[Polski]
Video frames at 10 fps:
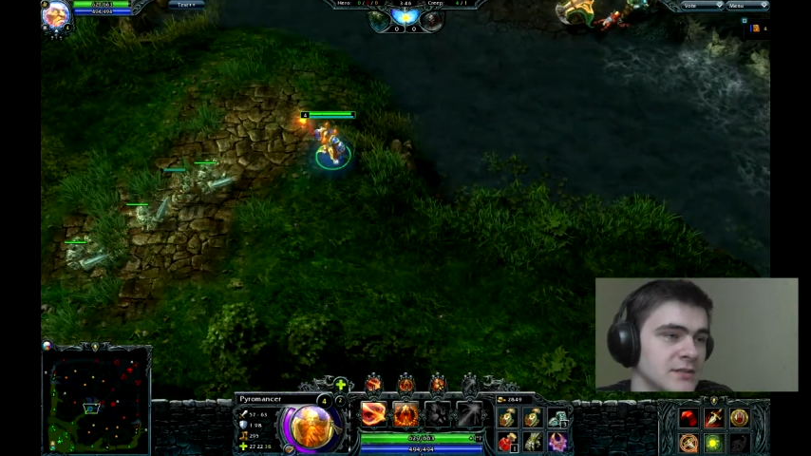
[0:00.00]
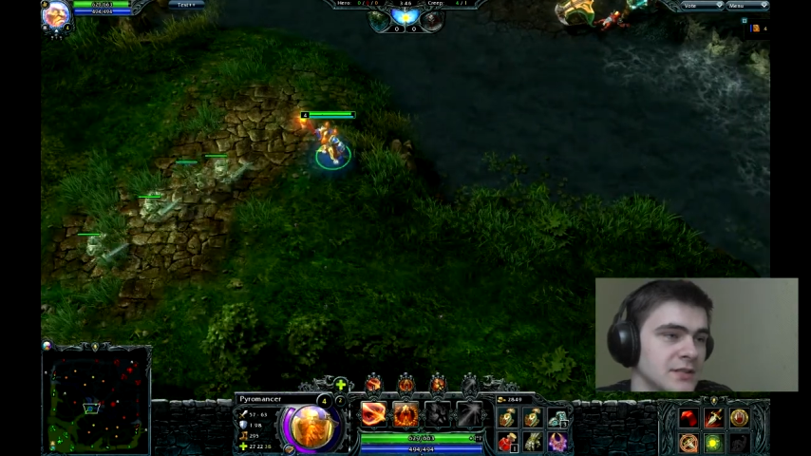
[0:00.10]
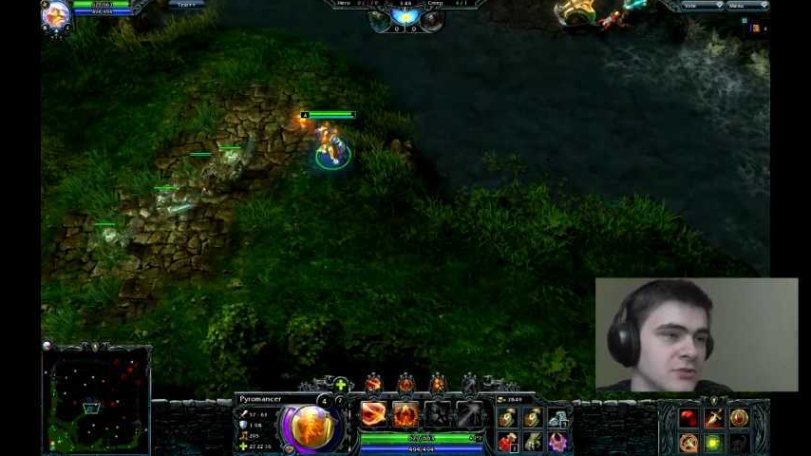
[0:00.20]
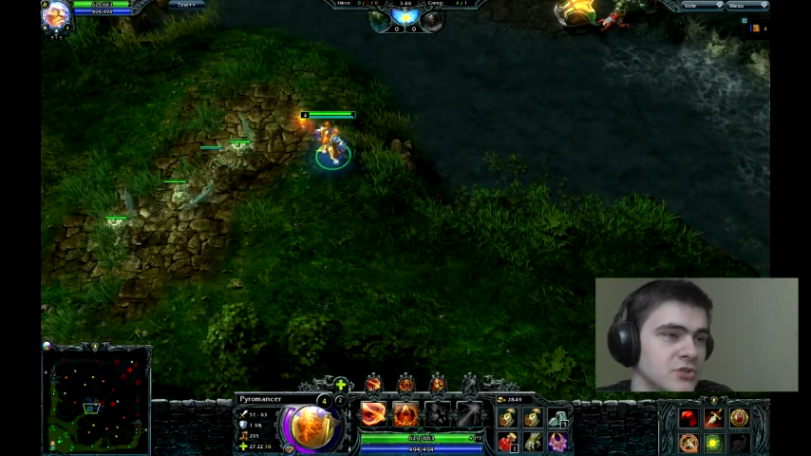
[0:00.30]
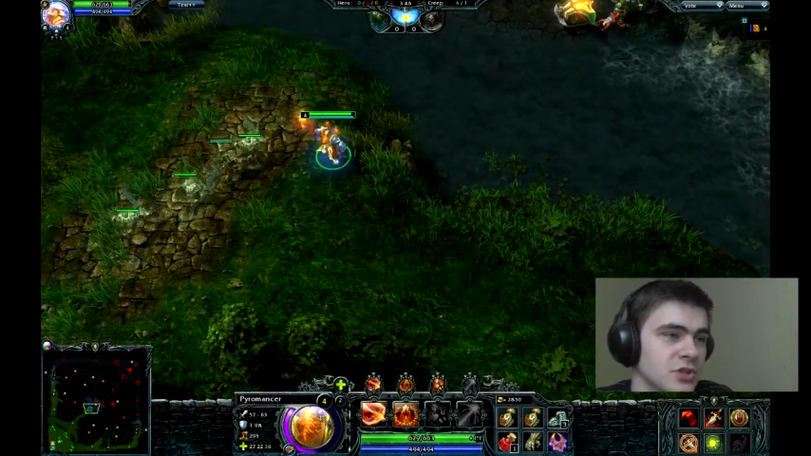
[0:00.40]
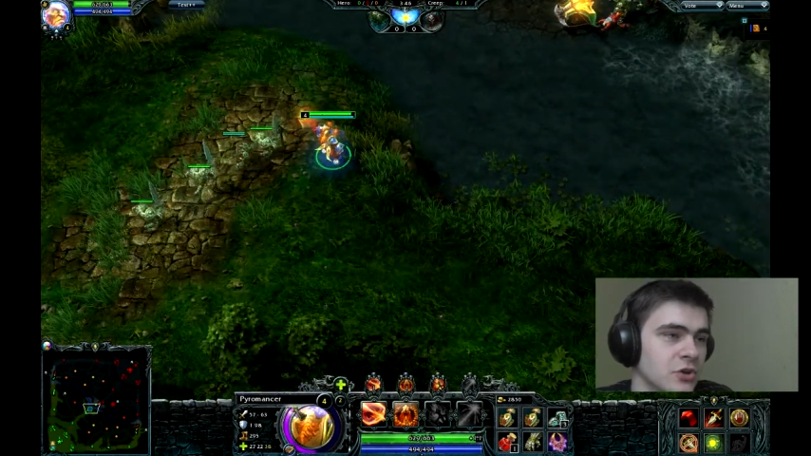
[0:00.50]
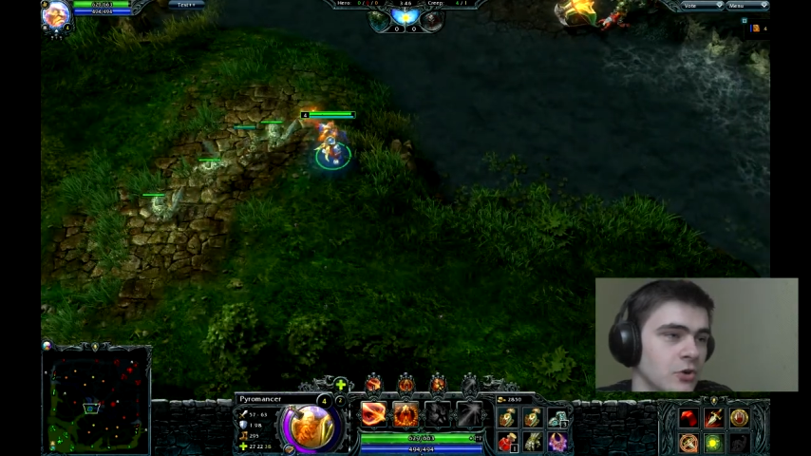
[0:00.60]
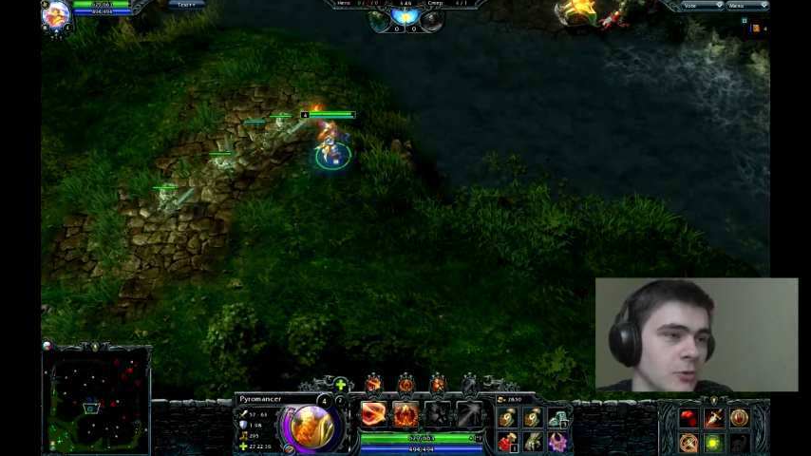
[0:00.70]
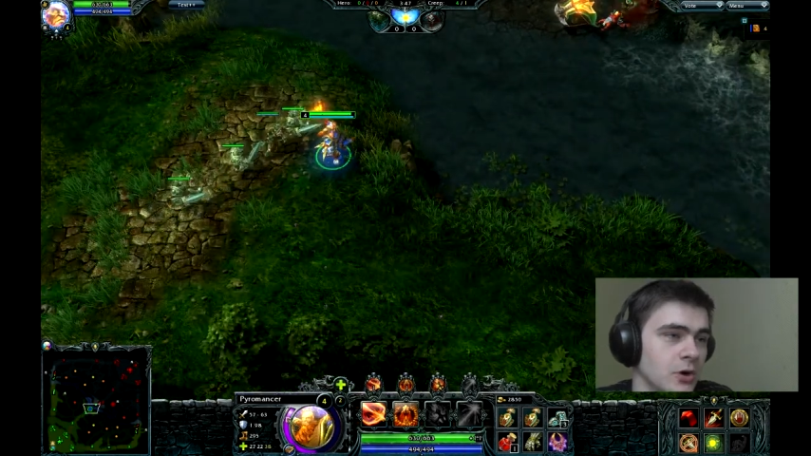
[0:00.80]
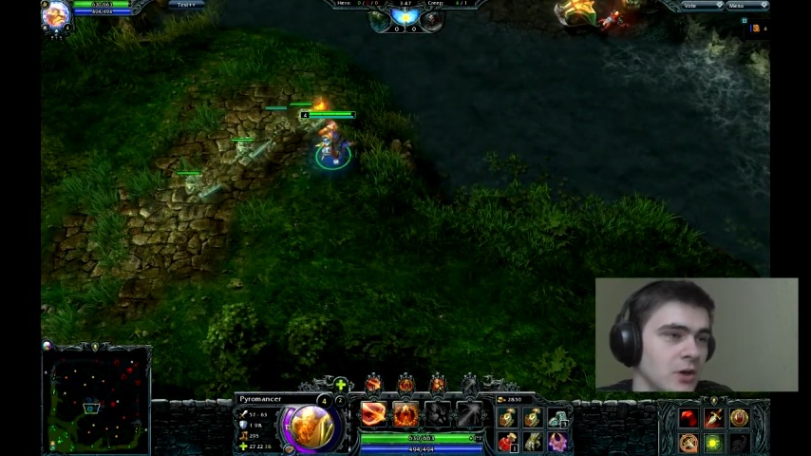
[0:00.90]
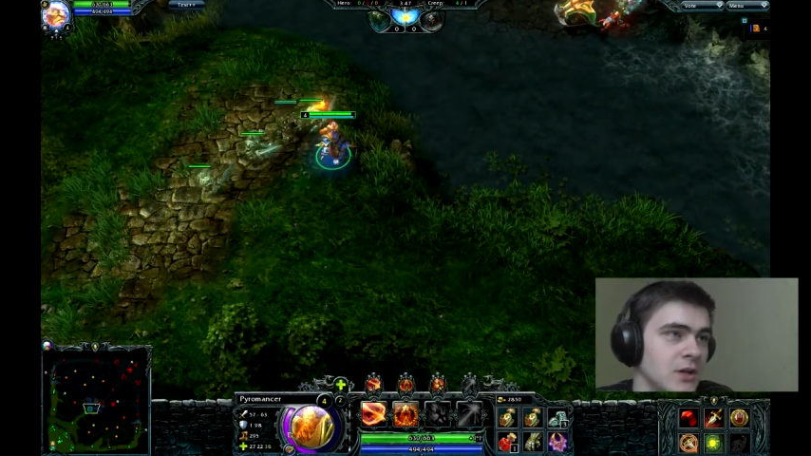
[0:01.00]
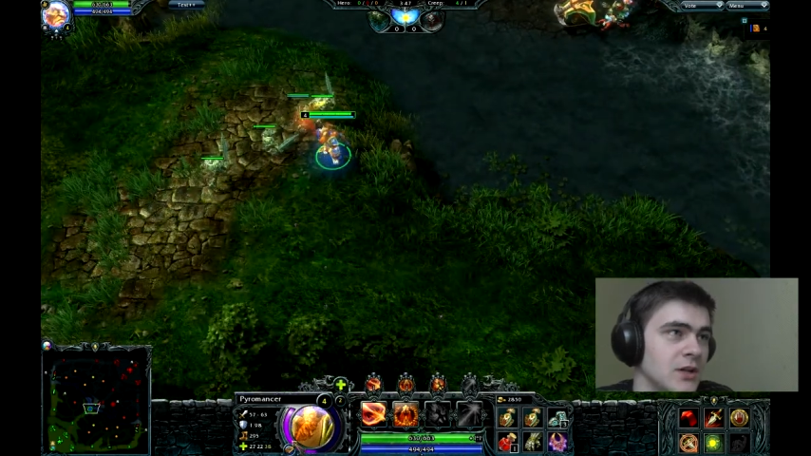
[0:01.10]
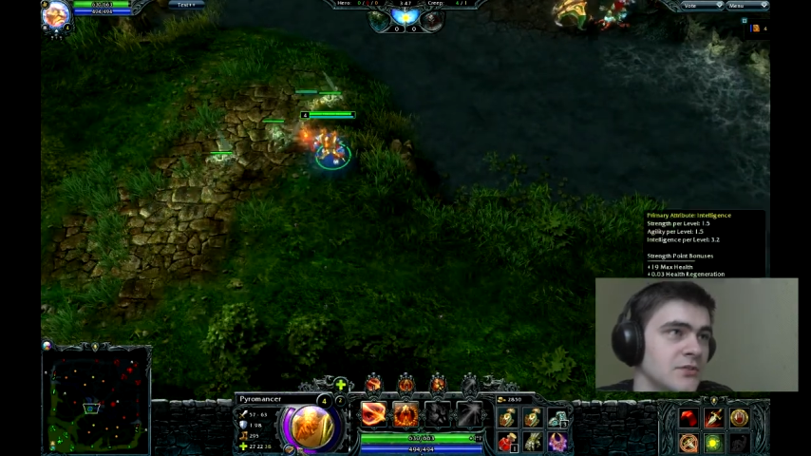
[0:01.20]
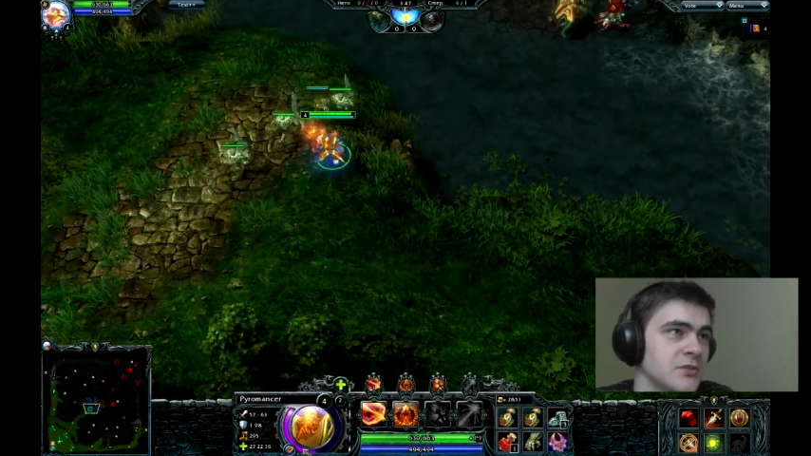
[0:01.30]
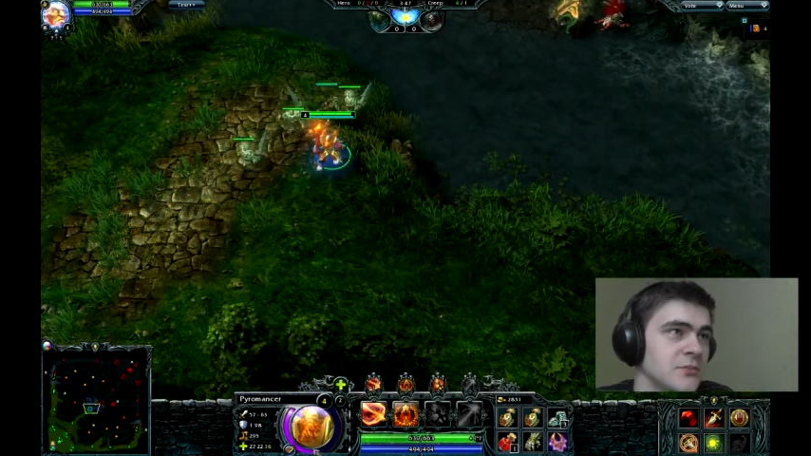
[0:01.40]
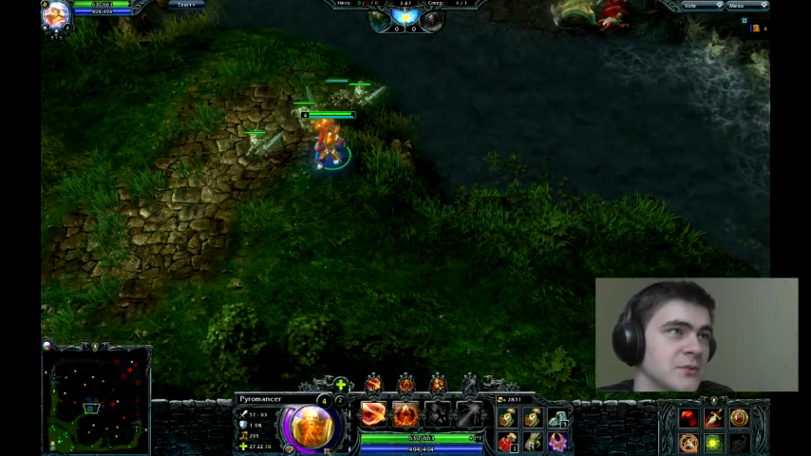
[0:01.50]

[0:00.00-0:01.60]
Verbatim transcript: zatoczy koło, w tym